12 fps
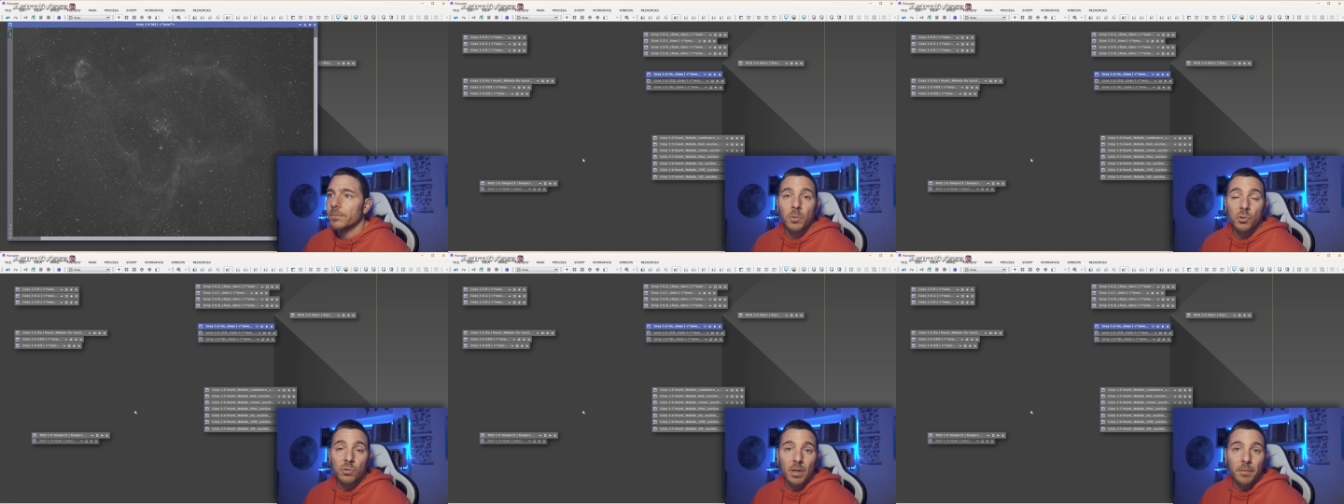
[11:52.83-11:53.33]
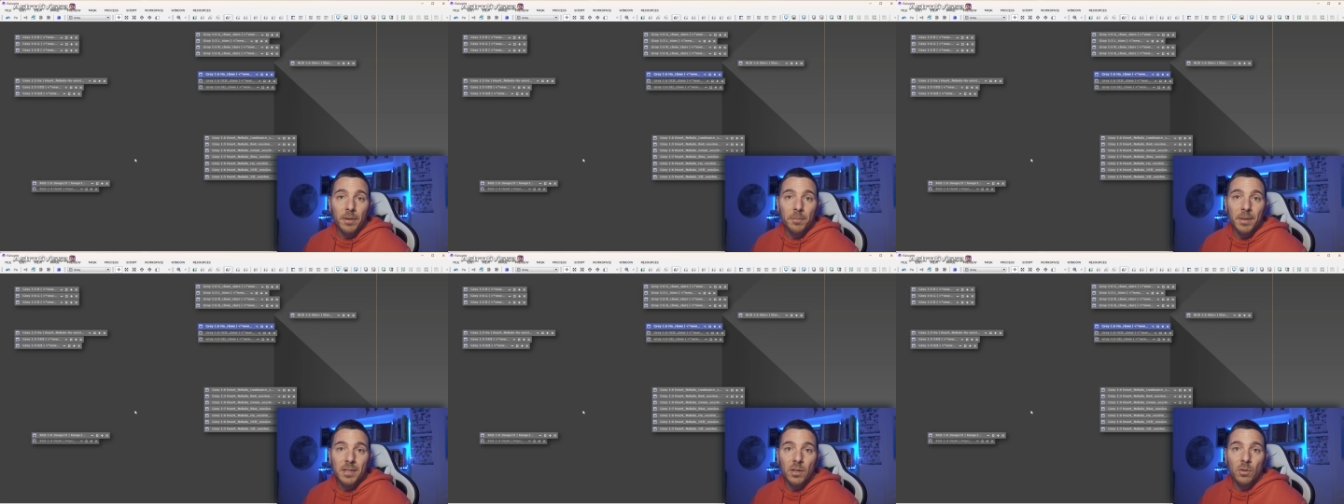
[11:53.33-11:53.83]
Pues una vez
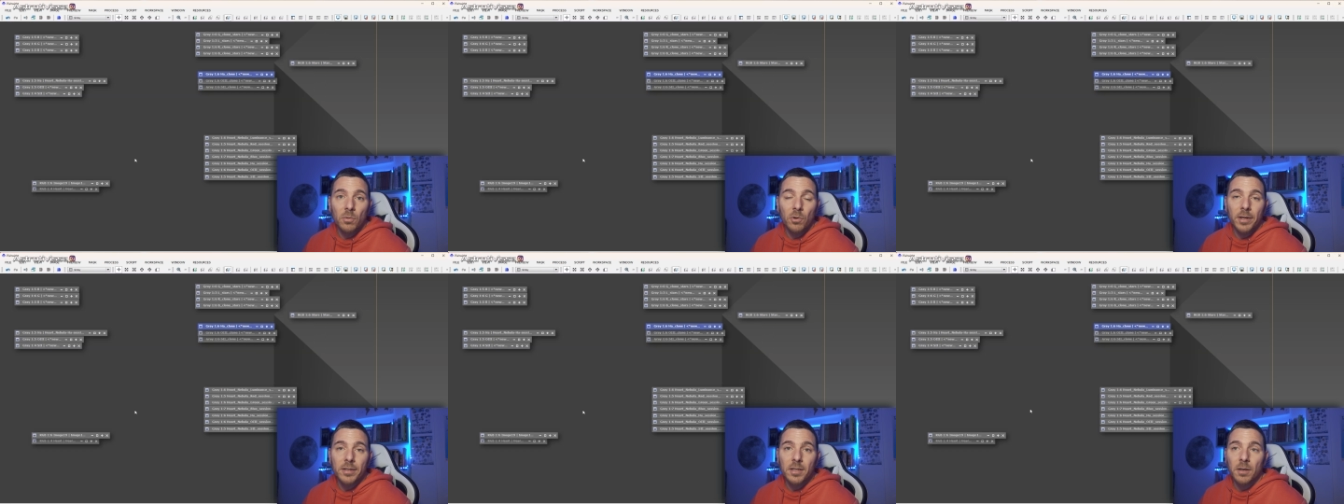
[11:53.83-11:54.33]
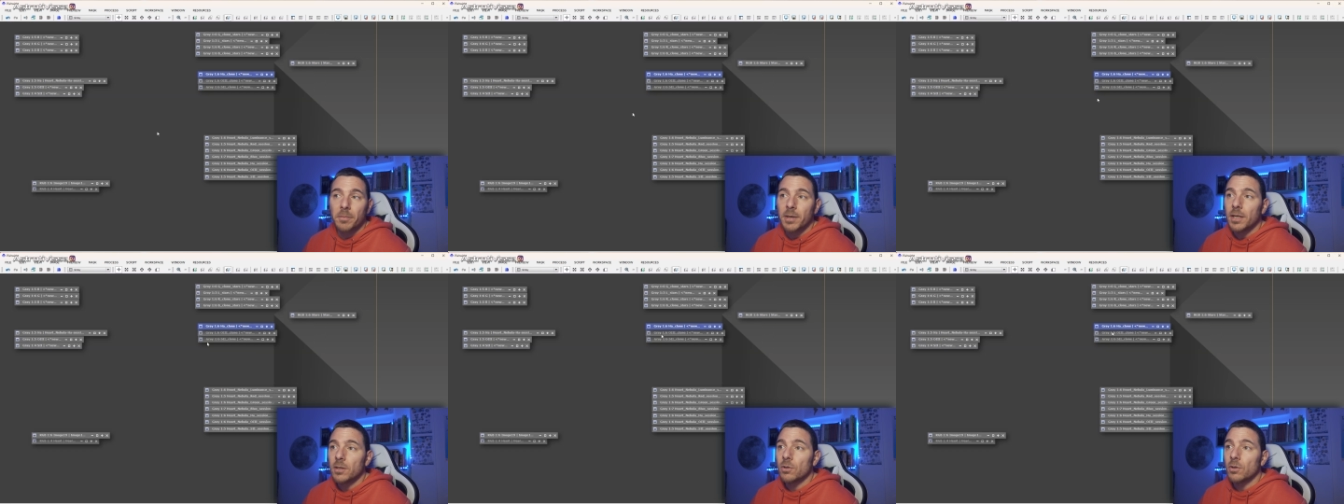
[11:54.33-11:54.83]
pasado Blur
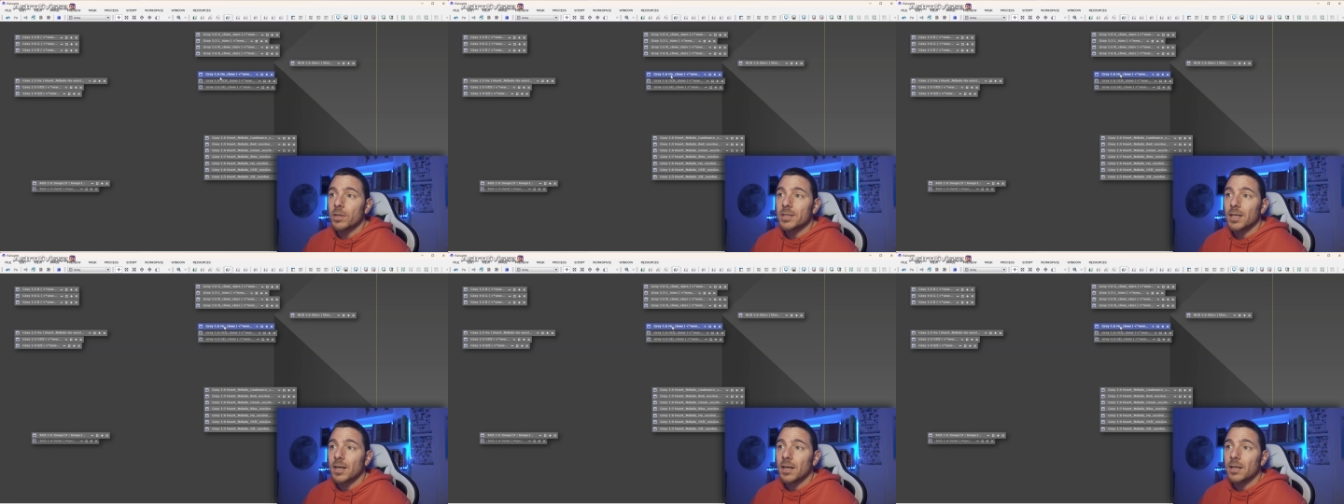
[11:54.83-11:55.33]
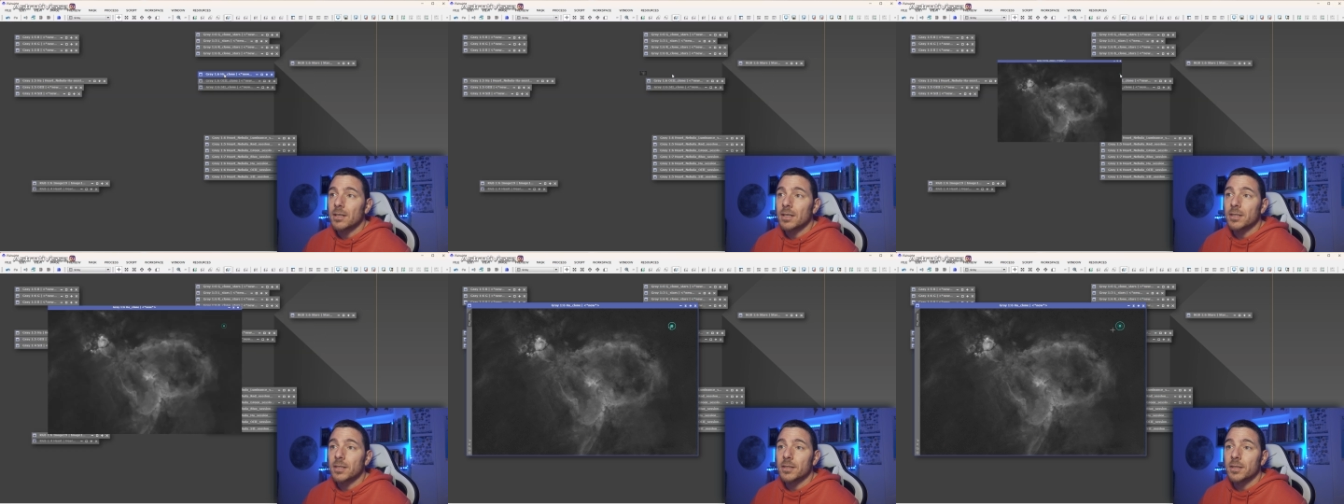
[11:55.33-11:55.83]
Exterminator y sacadas
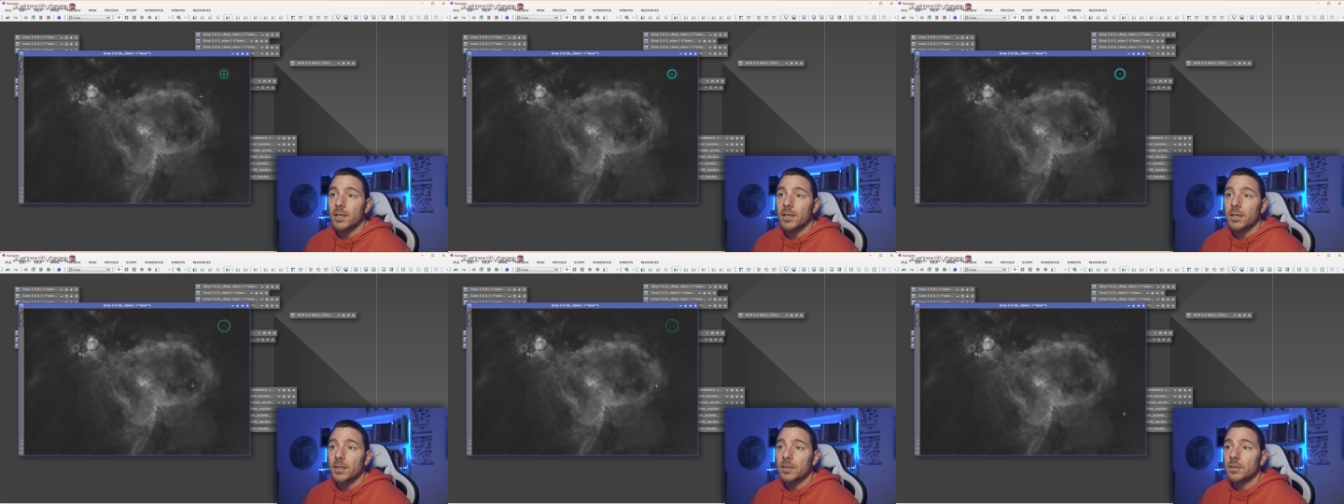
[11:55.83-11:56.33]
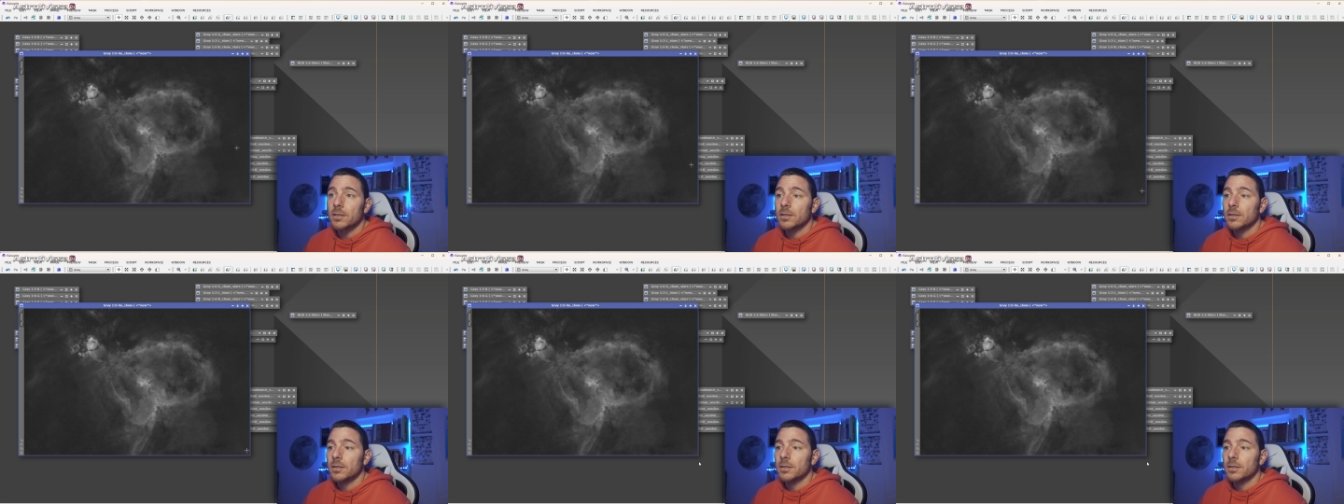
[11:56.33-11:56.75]
las estrellas,